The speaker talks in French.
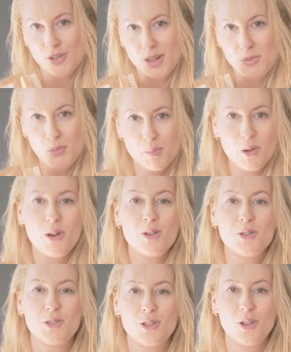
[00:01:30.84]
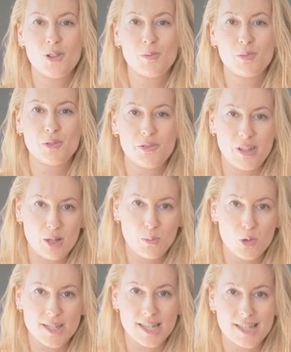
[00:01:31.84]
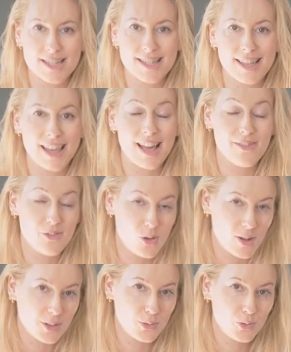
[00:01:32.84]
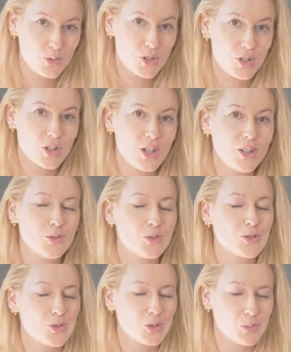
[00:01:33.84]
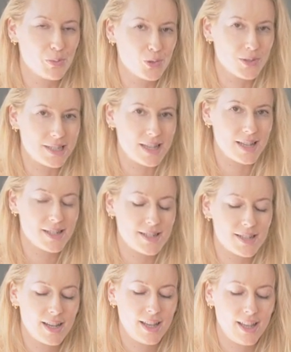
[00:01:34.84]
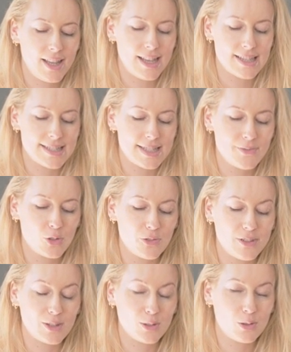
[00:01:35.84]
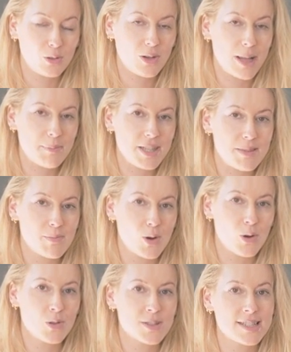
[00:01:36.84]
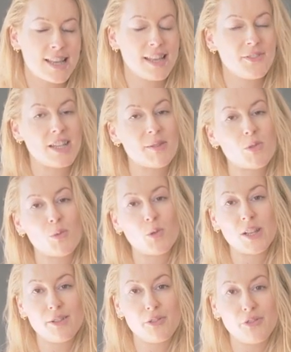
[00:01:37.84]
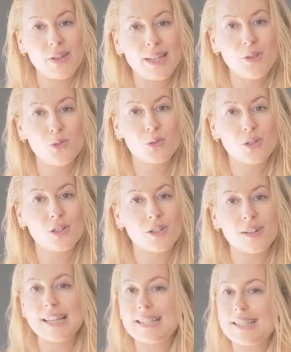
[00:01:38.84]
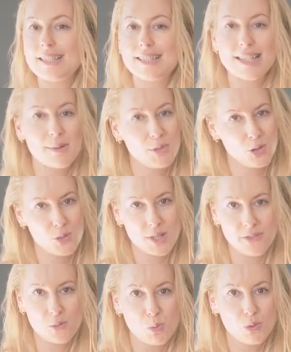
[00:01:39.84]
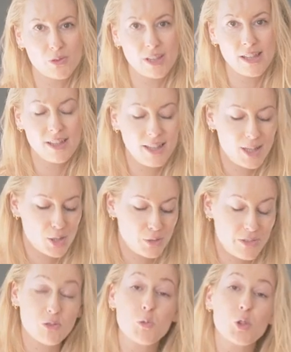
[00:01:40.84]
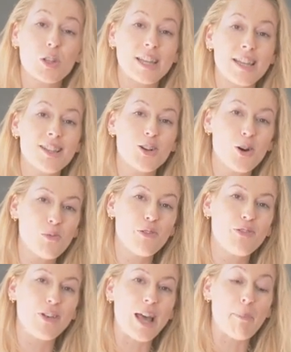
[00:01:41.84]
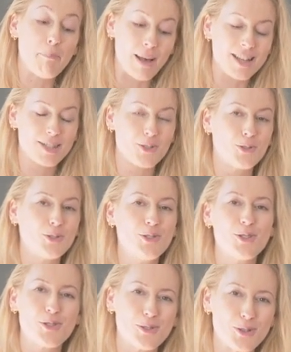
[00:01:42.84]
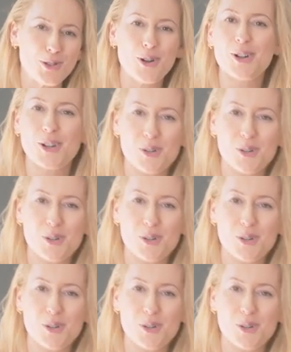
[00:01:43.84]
vraiment prendre le temps pour faire le brossage à sec avant la douche, donc sur une peau sèche. si vous le faites trop rapidement, ça a évidemment moins d'effet. Donc restez 5 minutes si vous pouvez je vais vous montrer comment faire par zone sur le corps,